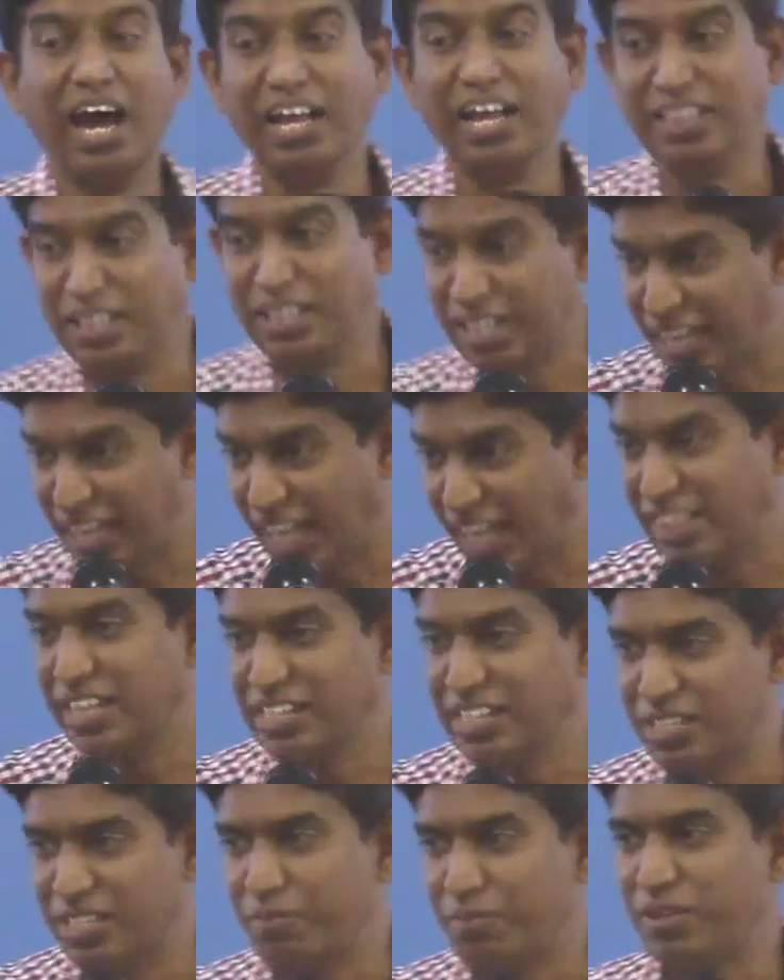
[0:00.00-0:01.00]
அந்த
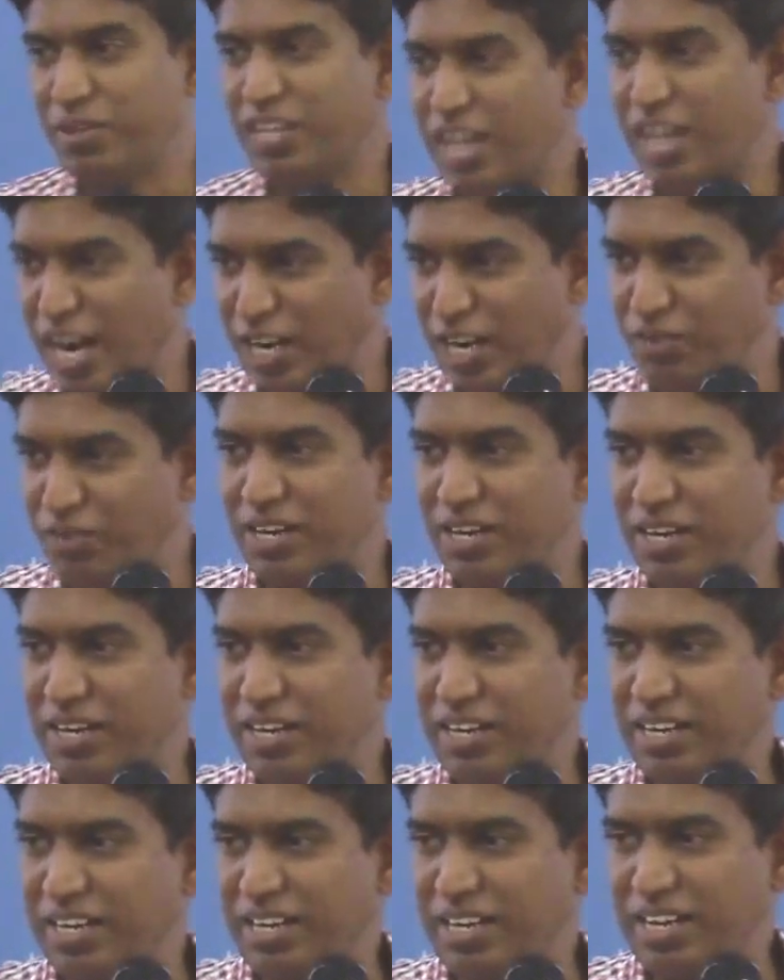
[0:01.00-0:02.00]
அந்த ஜபத்துக்கு ஆண்டவர்
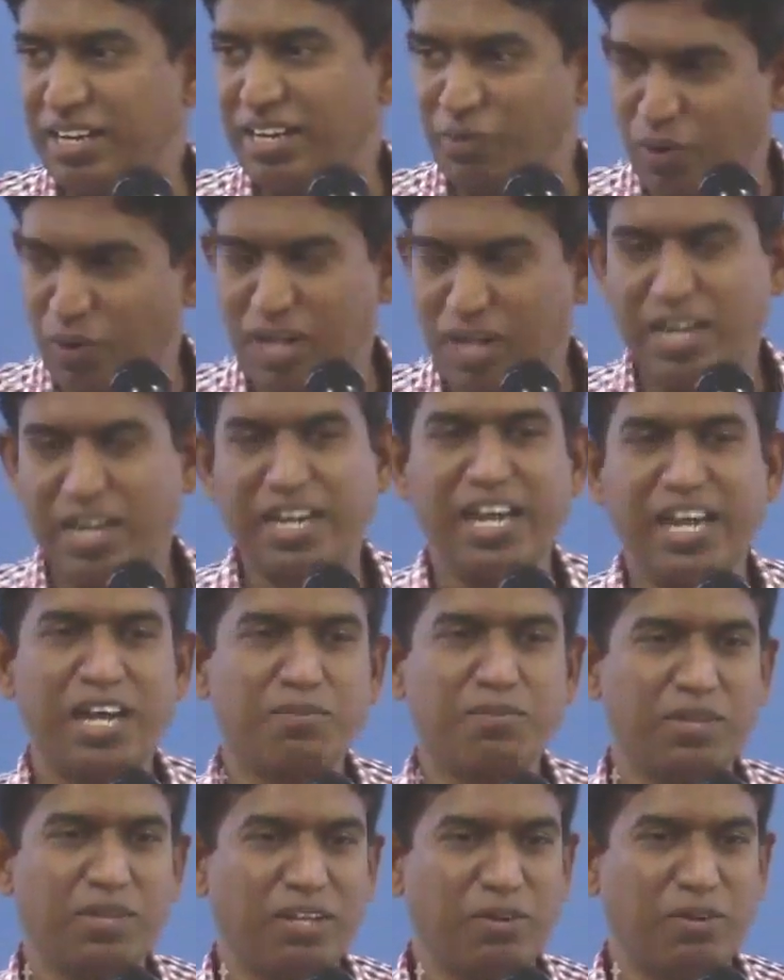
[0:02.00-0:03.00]

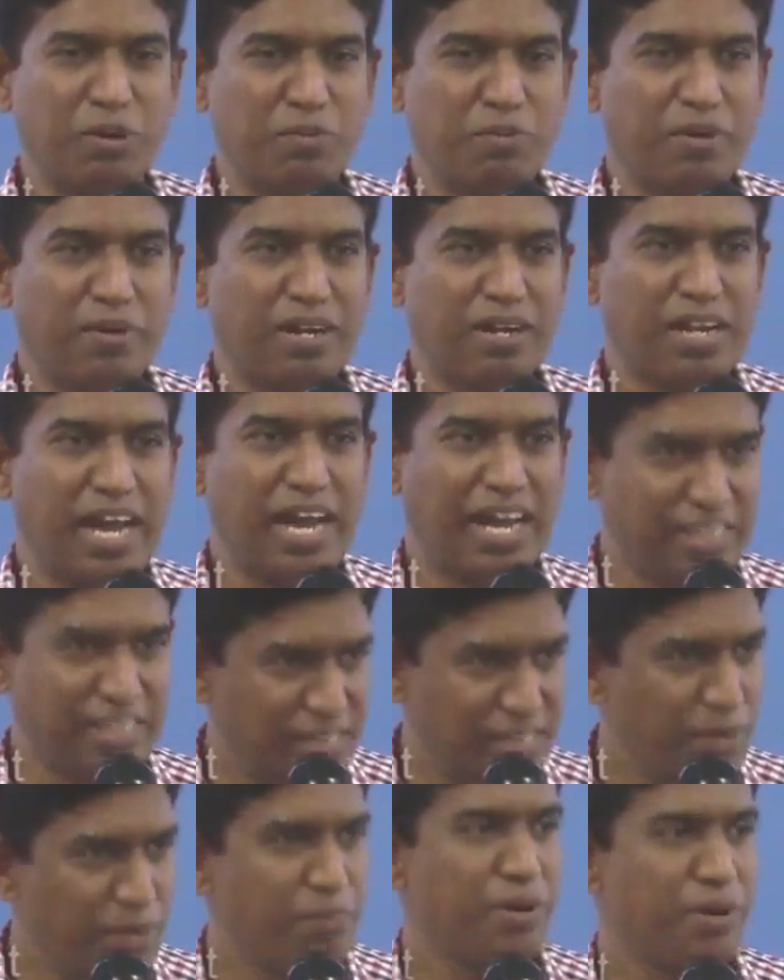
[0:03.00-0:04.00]
உடனடியாக பதில் கொடுப்பார்
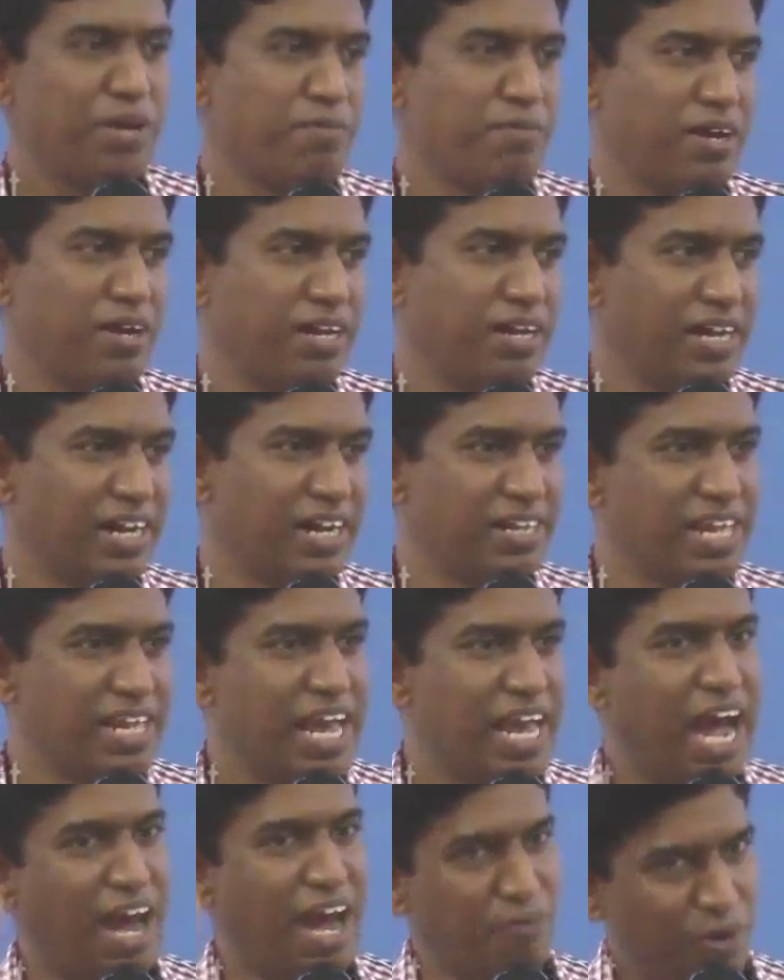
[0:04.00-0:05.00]
அதுதான் பிரியமாக இருக்கிறார்
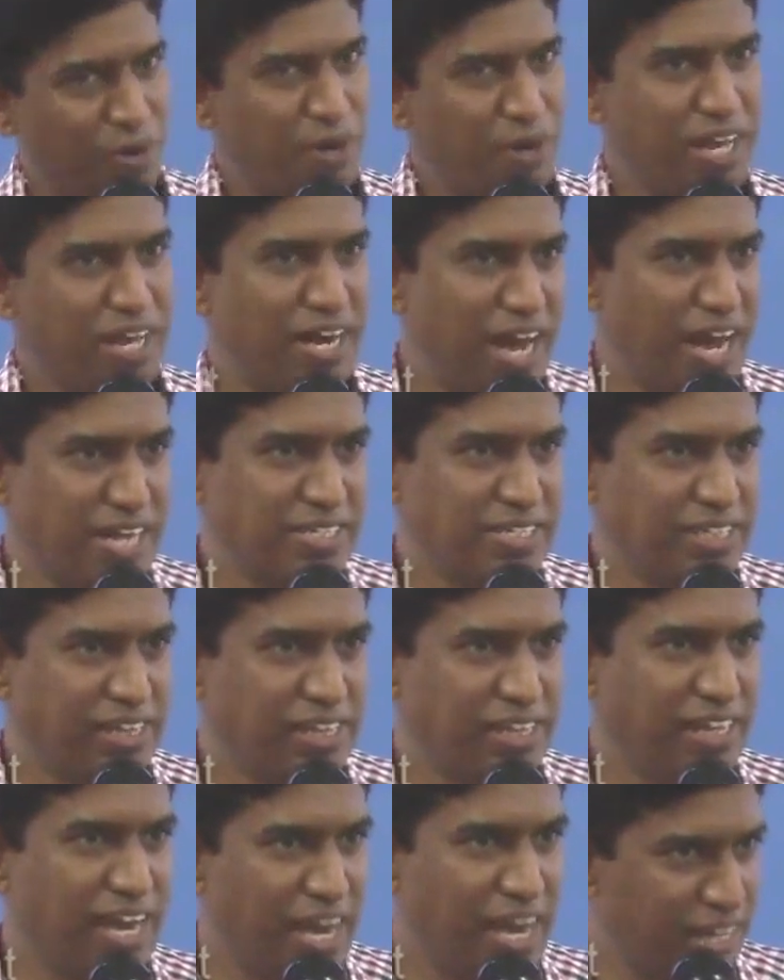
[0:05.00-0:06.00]
அவருடைய
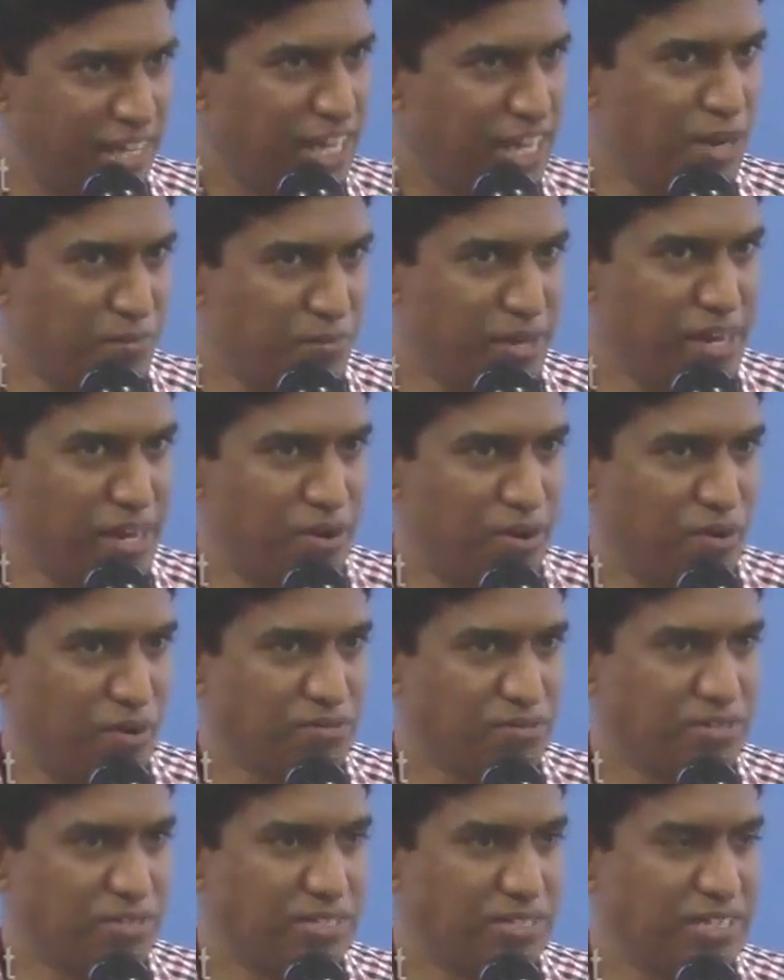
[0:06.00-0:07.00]
ராஜ்யத்துக்காக தான் நம்ம
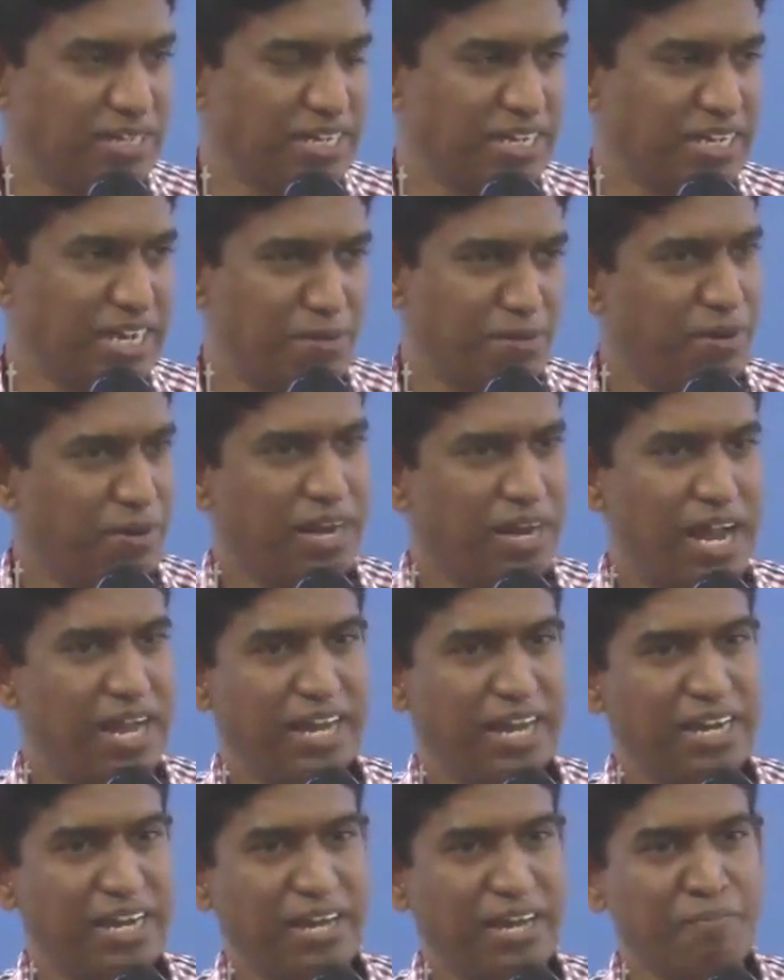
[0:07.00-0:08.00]
இருக்கிறோம் நமக்காக
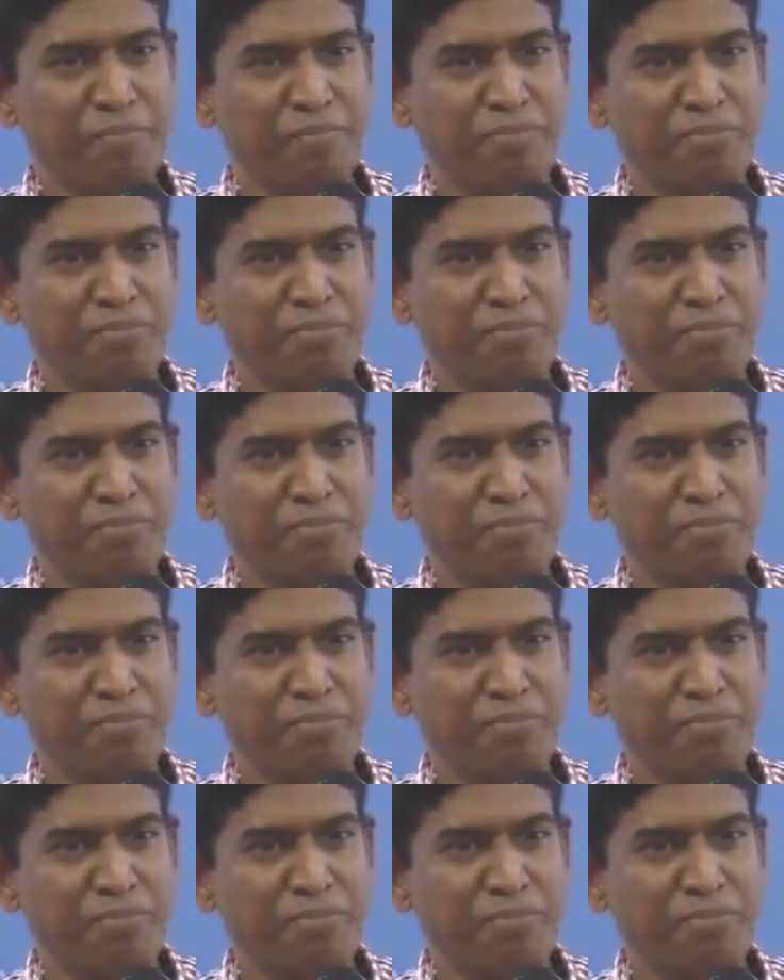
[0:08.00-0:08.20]
இல்லை